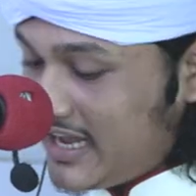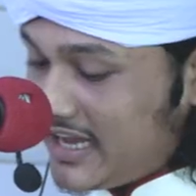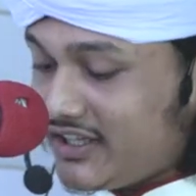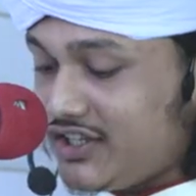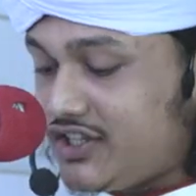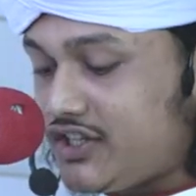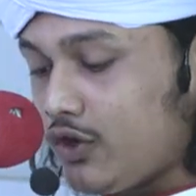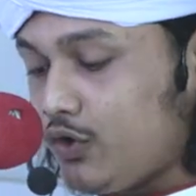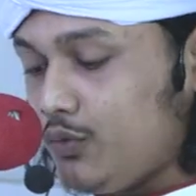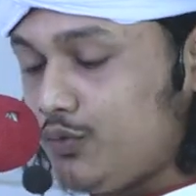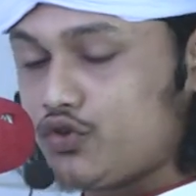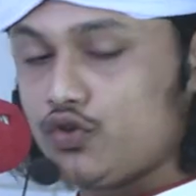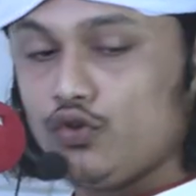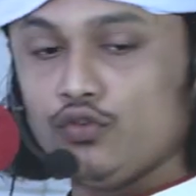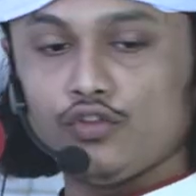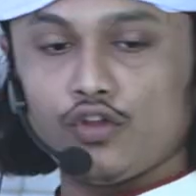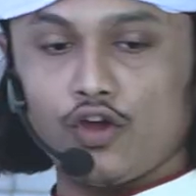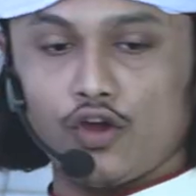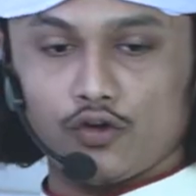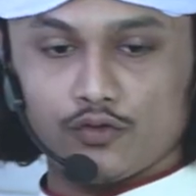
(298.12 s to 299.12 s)
এ হাদিসটা খুব
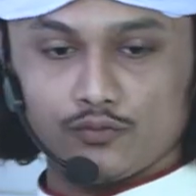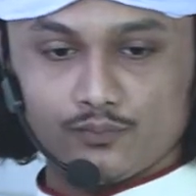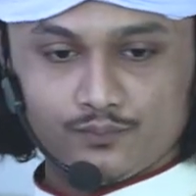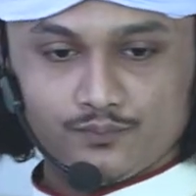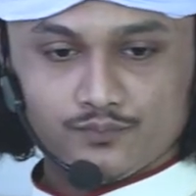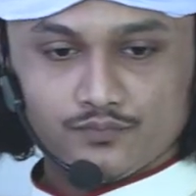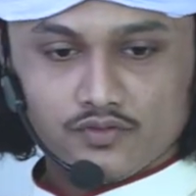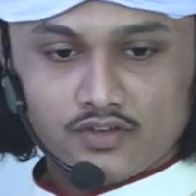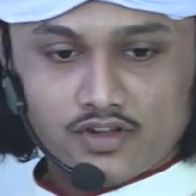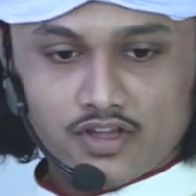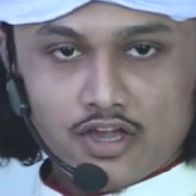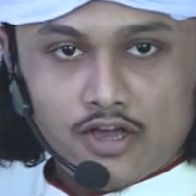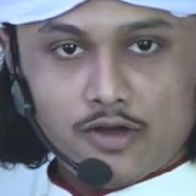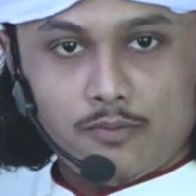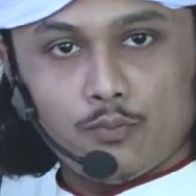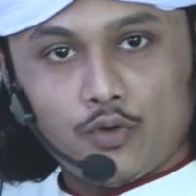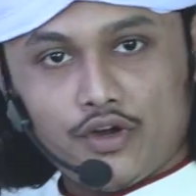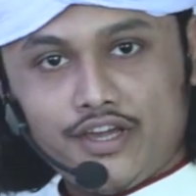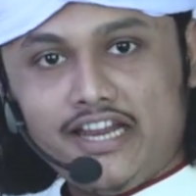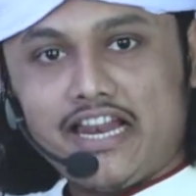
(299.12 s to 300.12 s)
সুন্দর
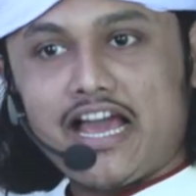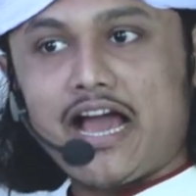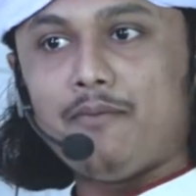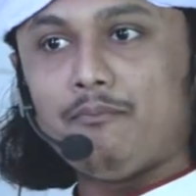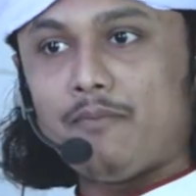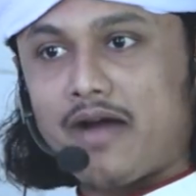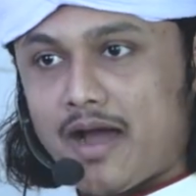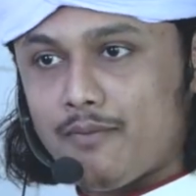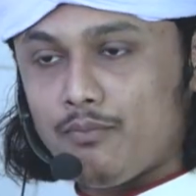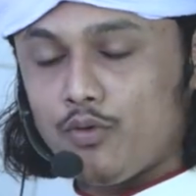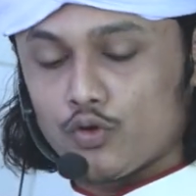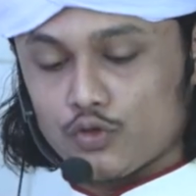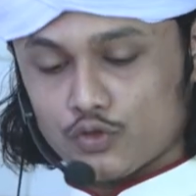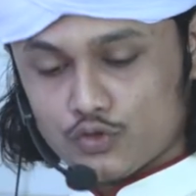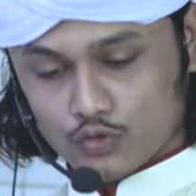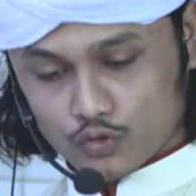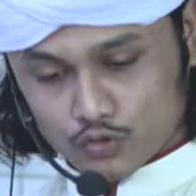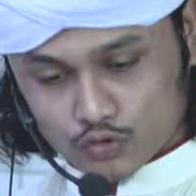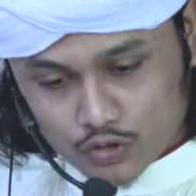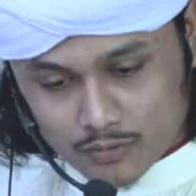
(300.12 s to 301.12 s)
মহিলা মা বোন
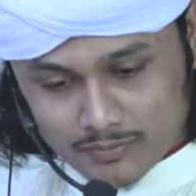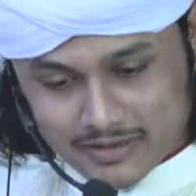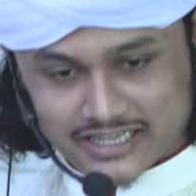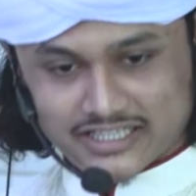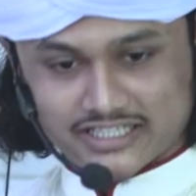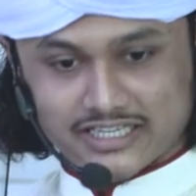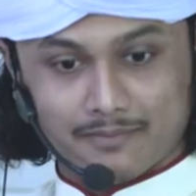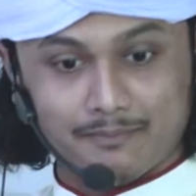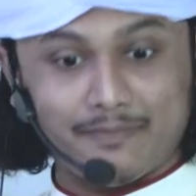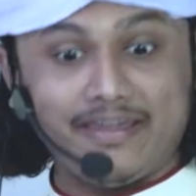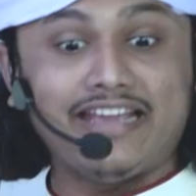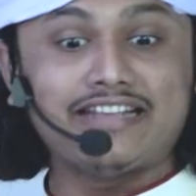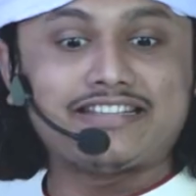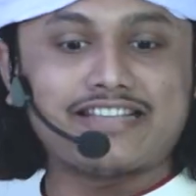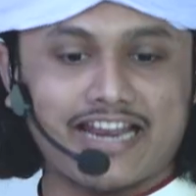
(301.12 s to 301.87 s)
ছোট্ট বাচ্চা মেয়ে